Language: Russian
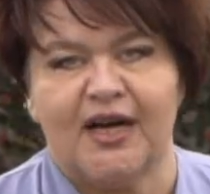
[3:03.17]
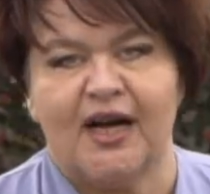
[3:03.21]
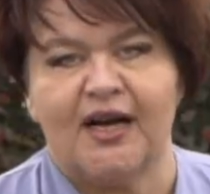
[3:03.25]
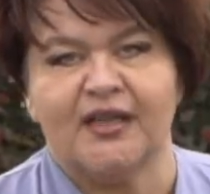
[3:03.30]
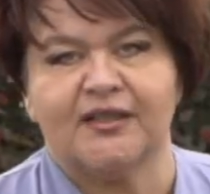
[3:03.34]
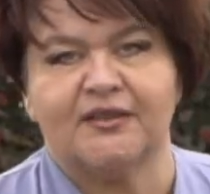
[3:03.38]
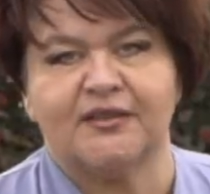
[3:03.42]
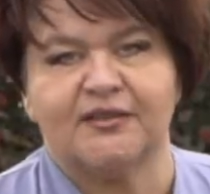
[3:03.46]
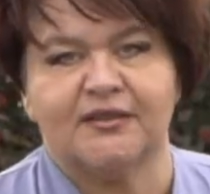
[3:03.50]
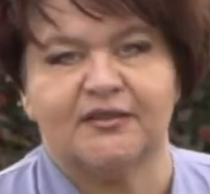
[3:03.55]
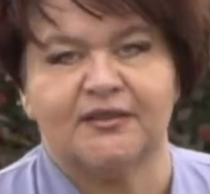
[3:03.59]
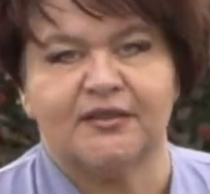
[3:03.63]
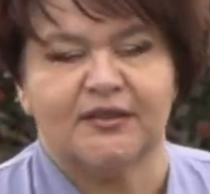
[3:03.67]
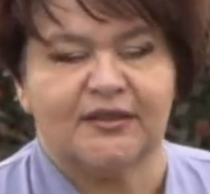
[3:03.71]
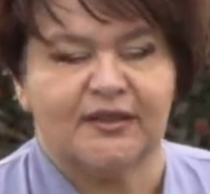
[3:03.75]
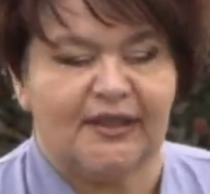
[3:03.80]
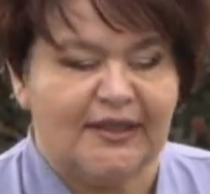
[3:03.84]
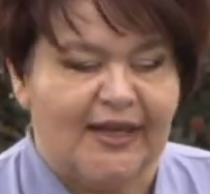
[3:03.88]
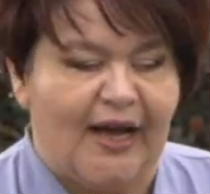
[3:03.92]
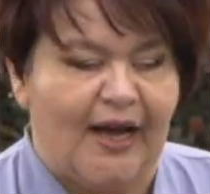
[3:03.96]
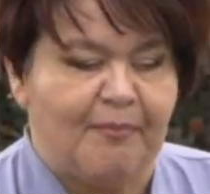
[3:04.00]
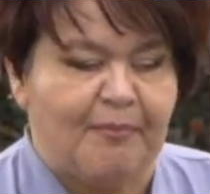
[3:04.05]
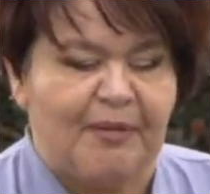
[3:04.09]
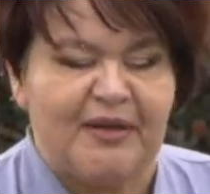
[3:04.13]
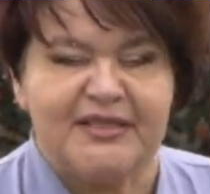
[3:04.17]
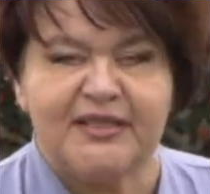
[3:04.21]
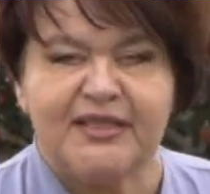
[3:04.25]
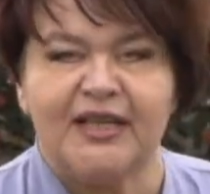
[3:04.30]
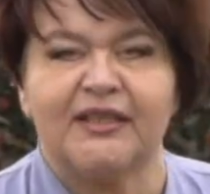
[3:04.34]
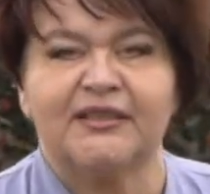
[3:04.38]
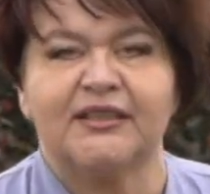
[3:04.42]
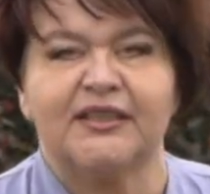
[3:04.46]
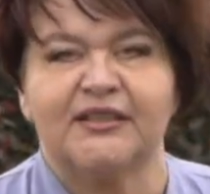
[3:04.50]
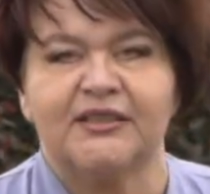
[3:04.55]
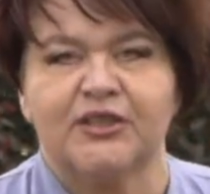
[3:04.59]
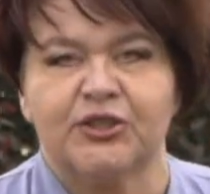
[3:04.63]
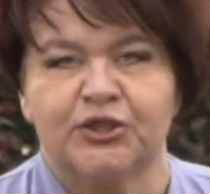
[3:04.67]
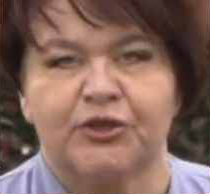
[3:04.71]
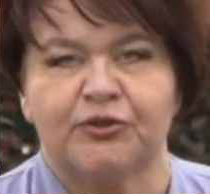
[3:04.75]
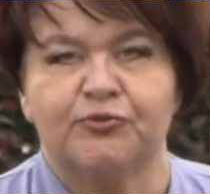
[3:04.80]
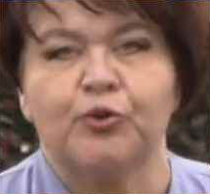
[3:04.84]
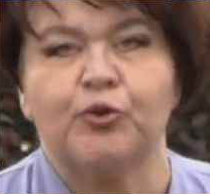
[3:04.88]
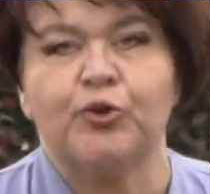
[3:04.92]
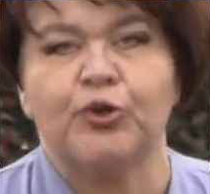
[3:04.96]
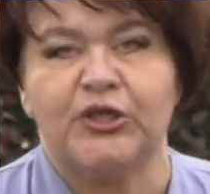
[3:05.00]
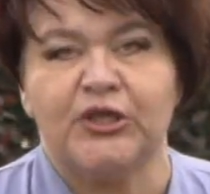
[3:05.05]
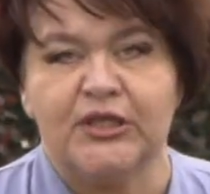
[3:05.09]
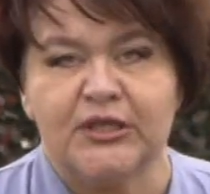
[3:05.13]
Как э, для посадки на
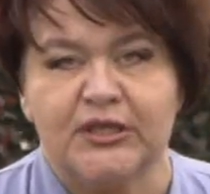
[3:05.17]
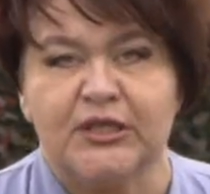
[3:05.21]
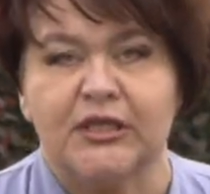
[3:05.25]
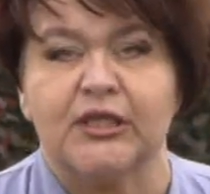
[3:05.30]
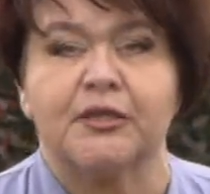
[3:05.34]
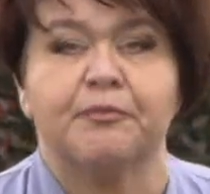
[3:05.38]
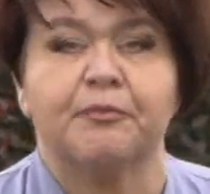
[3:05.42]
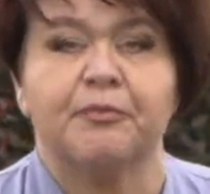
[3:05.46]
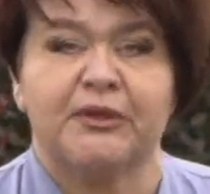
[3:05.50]
живую изгородь?